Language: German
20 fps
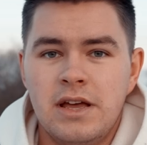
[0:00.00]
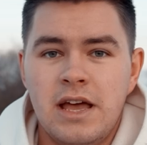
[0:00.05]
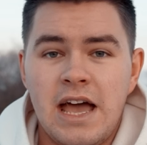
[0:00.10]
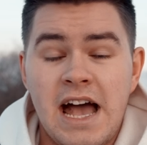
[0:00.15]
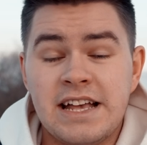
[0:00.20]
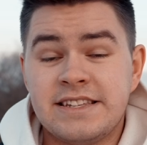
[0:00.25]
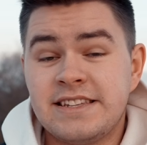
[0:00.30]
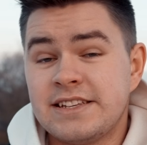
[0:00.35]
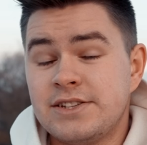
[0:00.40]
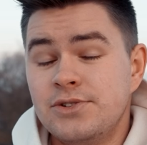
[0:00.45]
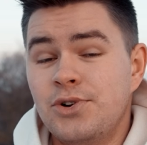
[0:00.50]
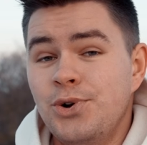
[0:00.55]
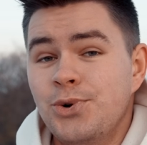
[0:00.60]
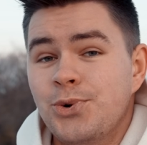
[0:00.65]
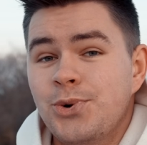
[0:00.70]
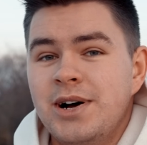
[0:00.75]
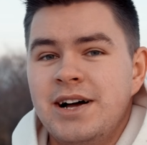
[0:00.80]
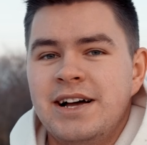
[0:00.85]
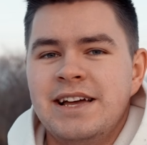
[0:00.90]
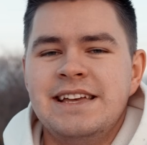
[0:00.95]
Es ist 0
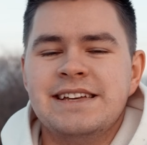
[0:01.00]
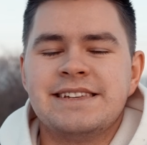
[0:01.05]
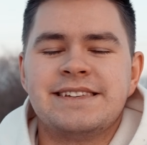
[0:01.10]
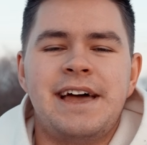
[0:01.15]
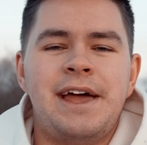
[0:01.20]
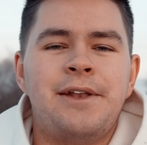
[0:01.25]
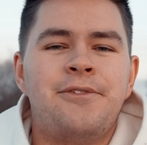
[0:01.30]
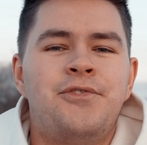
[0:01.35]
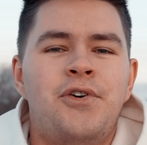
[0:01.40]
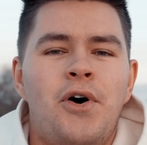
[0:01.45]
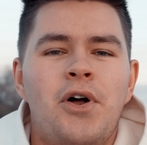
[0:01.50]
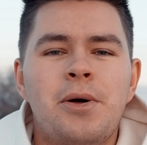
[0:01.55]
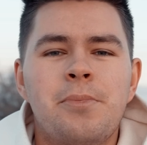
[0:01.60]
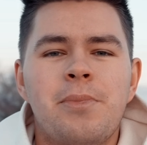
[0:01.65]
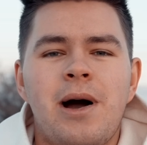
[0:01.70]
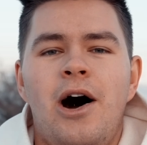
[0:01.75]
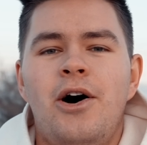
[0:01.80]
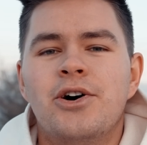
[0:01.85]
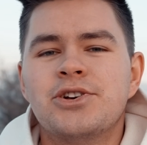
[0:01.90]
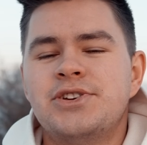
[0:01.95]
Uhr, ihr seid voll im
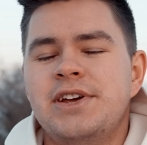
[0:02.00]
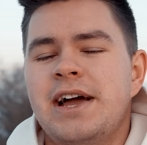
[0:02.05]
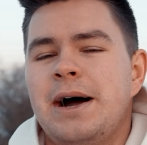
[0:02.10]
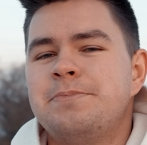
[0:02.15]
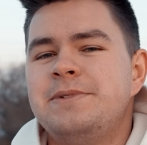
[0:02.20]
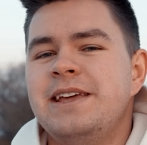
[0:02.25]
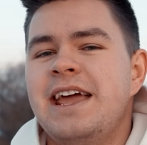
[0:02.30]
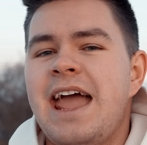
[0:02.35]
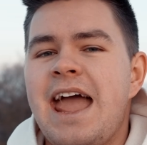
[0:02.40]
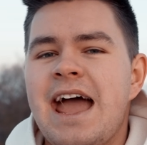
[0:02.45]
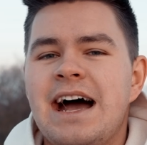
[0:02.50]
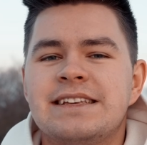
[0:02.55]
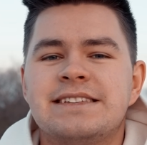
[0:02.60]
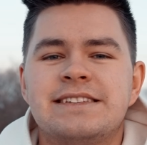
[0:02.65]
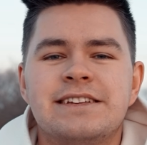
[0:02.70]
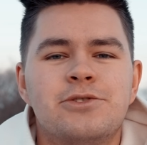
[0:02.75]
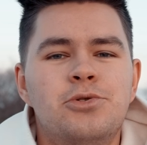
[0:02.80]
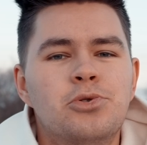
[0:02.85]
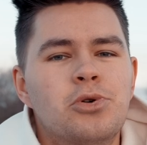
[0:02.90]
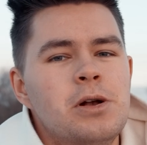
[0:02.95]
Rausch, ihr habt die
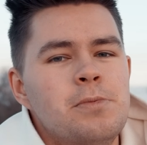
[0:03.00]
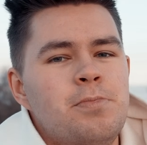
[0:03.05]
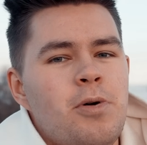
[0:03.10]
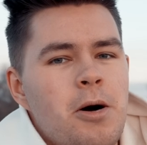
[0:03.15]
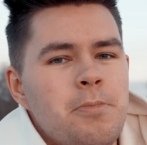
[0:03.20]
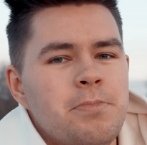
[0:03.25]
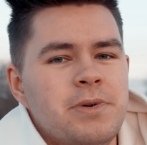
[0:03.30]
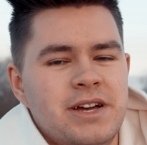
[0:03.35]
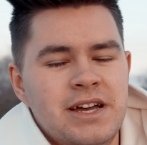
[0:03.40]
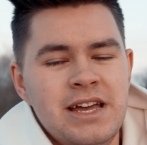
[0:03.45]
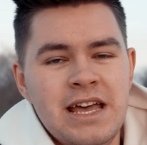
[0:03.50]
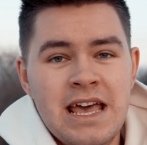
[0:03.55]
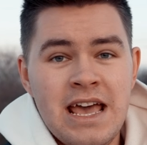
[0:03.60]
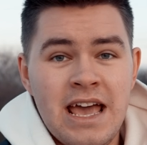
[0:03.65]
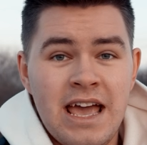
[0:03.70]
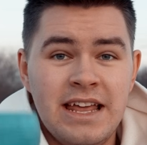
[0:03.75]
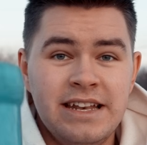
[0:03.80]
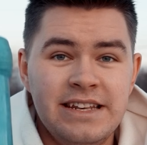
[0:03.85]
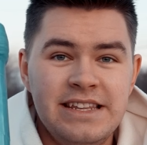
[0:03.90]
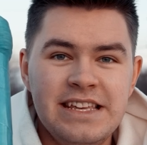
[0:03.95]
erste Kugelbombe
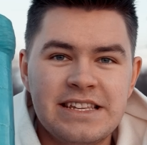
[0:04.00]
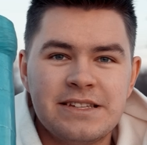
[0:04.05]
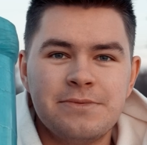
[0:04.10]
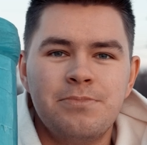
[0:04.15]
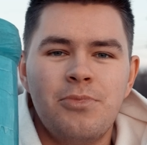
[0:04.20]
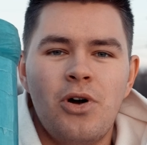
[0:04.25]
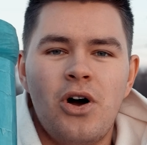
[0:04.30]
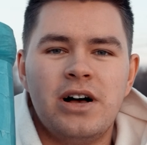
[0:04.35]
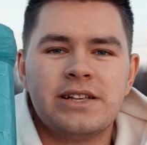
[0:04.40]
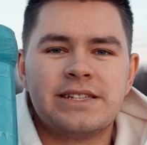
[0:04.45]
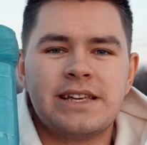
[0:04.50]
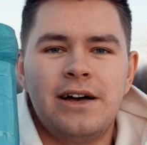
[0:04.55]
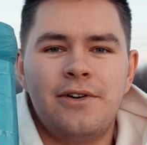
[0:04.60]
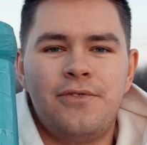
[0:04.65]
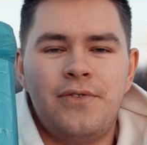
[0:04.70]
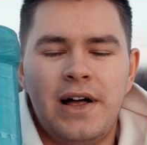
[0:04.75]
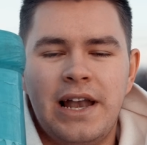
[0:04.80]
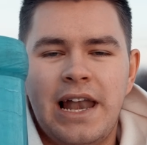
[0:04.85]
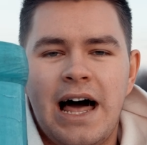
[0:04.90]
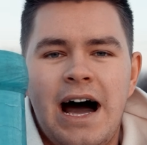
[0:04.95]
in diesen Mörser
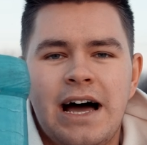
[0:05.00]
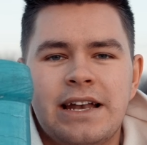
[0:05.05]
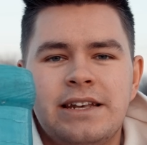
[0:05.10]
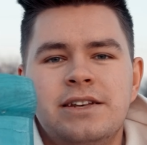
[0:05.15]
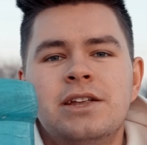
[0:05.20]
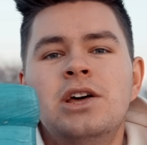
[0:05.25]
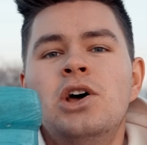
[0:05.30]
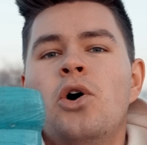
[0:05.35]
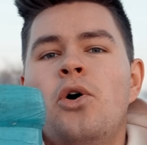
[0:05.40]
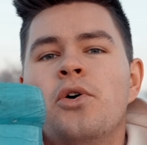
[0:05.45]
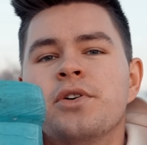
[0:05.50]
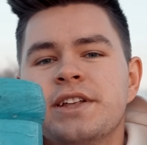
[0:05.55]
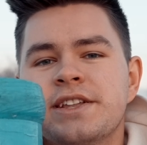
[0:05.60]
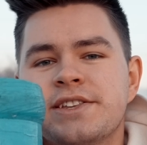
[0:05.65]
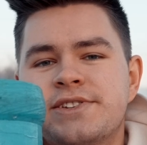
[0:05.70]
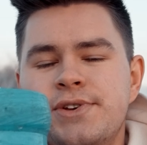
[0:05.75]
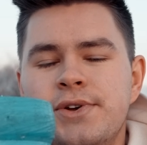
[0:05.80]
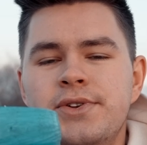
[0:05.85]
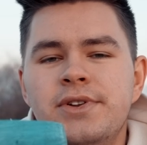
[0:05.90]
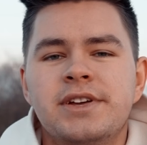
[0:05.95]
verladen und
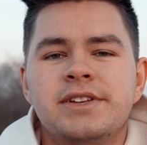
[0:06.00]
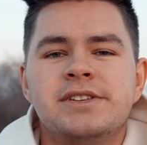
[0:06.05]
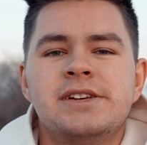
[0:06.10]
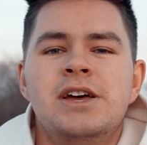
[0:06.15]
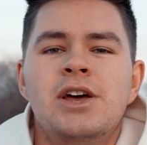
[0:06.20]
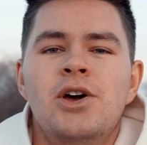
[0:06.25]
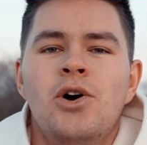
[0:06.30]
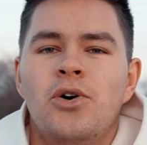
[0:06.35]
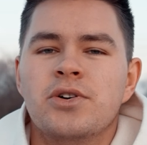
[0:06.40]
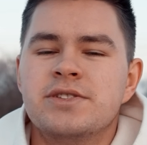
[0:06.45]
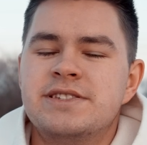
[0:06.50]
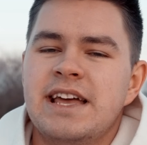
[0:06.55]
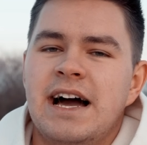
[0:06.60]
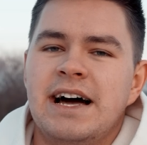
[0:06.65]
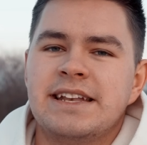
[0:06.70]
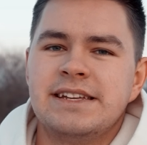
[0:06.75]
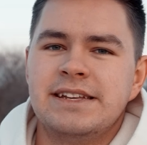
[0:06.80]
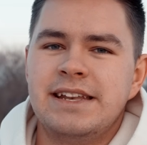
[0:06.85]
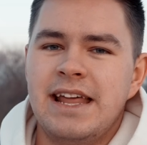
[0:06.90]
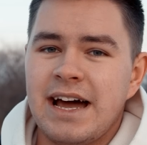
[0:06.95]
entzündet und sie
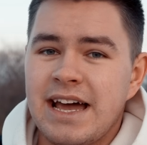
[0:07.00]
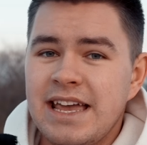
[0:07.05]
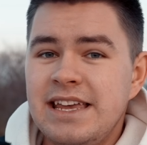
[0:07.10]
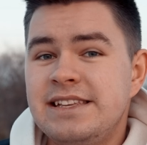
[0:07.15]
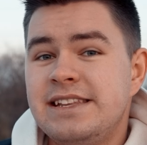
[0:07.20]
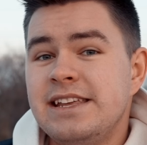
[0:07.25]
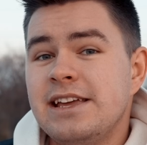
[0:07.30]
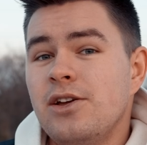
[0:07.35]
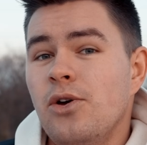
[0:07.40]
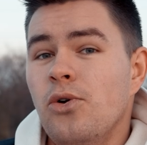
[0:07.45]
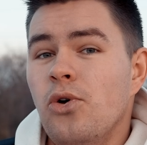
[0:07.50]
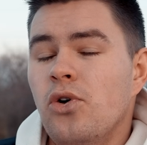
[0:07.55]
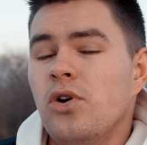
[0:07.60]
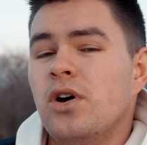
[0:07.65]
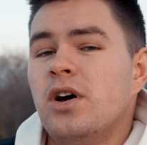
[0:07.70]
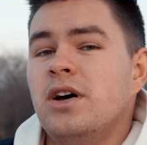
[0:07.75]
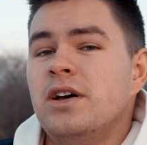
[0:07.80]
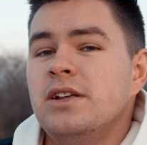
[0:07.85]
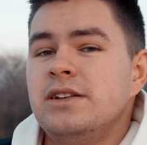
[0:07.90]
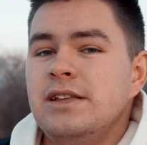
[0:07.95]
hat in der richtigen
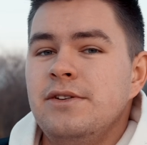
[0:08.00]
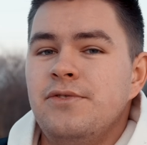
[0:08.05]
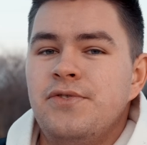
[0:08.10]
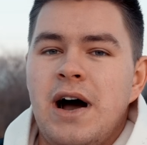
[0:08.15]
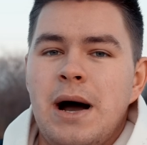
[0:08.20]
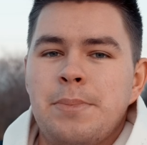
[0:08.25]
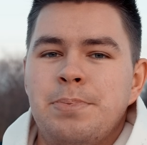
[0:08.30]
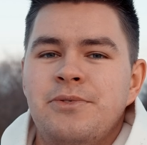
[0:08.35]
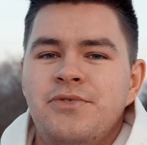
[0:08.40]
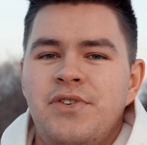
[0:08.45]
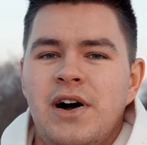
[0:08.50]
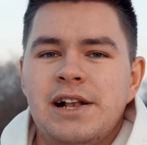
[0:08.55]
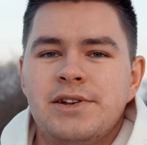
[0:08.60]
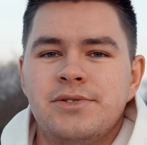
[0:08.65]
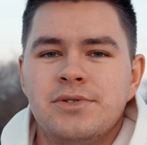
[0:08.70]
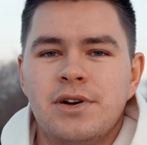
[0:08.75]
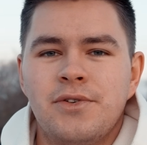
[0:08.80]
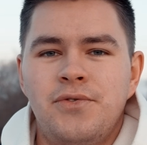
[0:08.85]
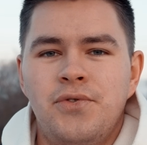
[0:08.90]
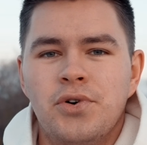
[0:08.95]
Höhe die
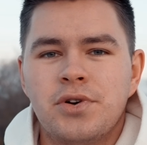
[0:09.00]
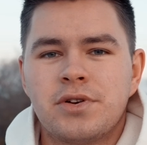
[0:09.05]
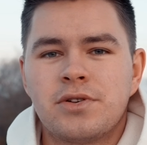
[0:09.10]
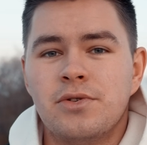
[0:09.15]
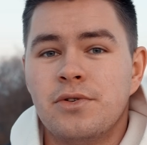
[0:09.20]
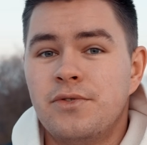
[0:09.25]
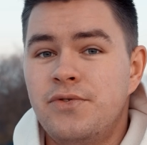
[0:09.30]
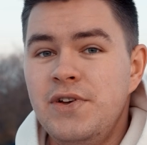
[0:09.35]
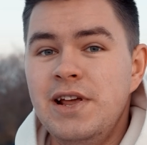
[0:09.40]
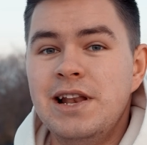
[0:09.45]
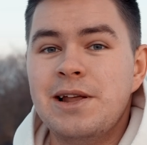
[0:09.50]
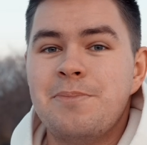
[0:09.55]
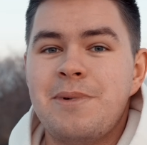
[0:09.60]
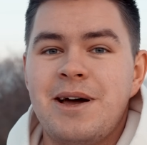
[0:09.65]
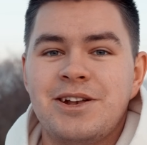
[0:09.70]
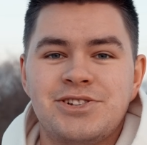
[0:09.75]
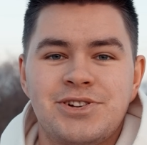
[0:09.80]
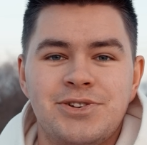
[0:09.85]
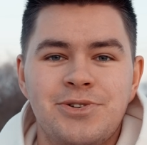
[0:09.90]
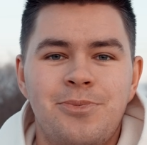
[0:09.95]
Farbentfaltung gefunden und viele
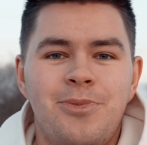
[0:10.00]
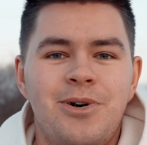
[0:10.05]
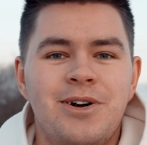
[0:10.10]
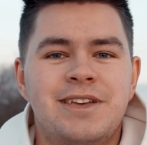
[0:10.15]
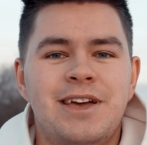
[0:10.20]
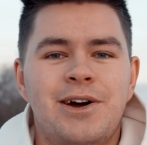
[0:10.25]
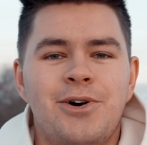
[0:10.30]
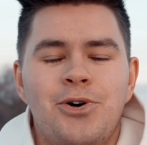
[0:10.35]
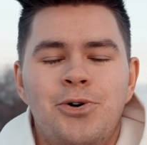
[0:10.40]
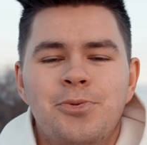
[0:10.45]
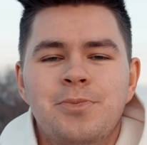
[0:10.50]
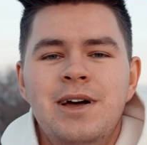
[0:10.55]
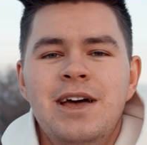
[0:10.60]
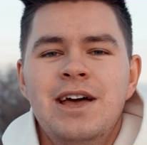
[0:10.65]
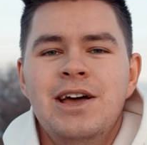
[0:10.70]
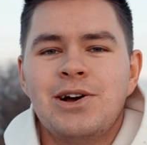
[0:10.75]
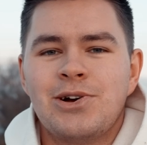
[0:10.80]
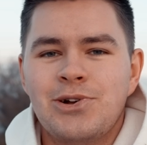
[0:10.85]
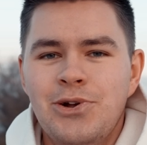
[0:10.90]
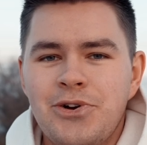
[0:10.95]
Menschen um euch herum
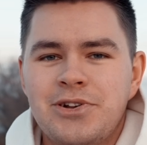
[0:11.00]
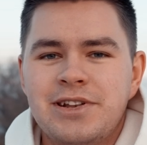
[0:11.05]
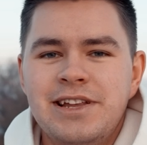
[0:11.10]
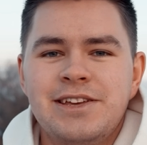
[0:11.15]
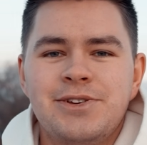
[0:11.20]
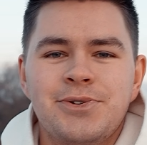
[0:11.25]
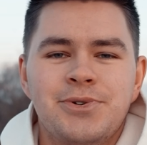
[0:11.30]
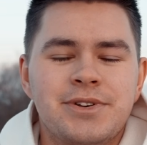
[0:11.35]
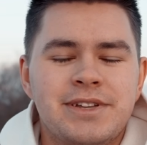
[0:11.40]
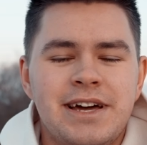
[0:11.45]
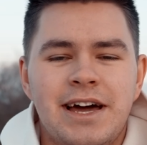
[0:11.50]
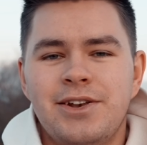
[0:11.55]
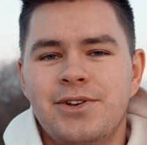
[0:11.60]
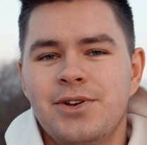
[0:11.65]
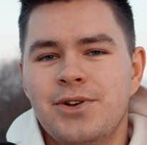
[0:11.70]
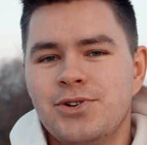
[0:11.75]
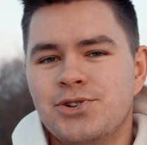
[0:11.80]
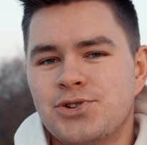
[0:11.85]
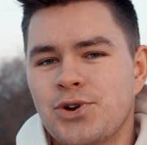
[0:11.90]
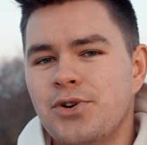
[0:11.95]
glücklich und einen
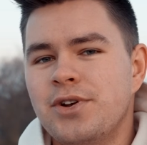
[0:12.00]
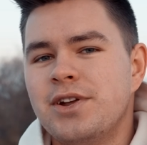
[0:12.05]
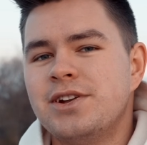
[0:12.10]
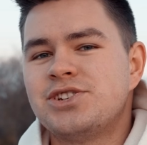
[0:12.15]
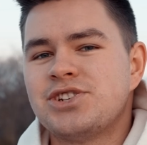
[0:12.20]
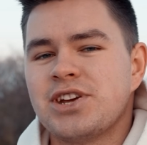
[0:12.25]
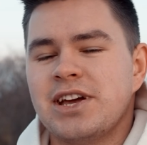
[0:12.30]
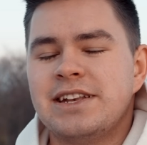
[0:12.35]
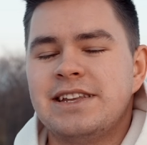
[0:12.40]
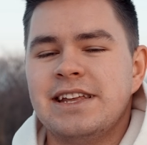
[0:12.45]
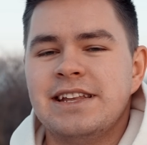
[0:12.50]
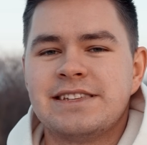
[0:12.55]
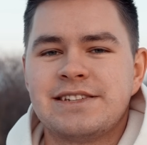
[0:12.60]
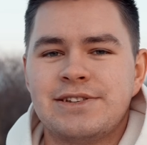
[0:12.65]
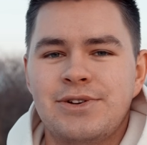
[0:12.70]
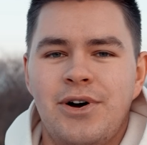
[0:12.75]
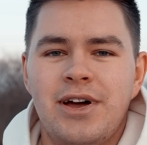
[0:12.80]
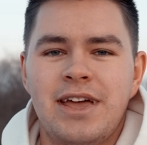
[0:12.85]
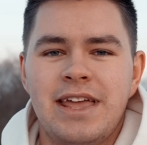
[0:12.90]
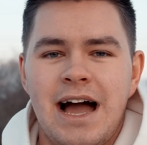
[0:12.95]
schönen Schritt ins
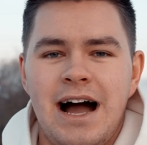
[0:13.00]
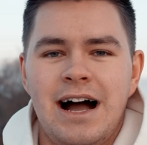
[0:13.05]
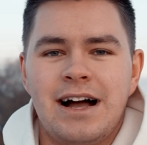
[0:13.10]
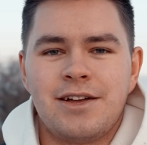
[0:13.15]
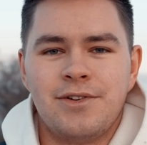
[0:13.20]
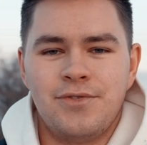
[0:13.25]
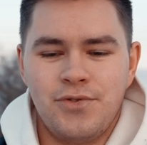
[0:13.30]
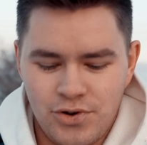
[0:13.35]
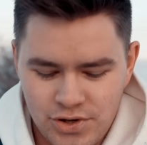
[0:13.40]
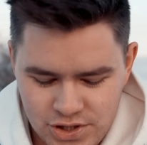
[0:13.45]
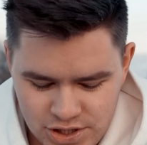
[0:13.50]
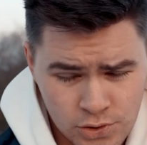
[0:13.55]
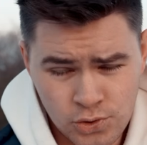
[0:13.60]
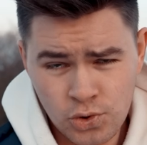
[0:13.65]
neue Jahr gewünscht.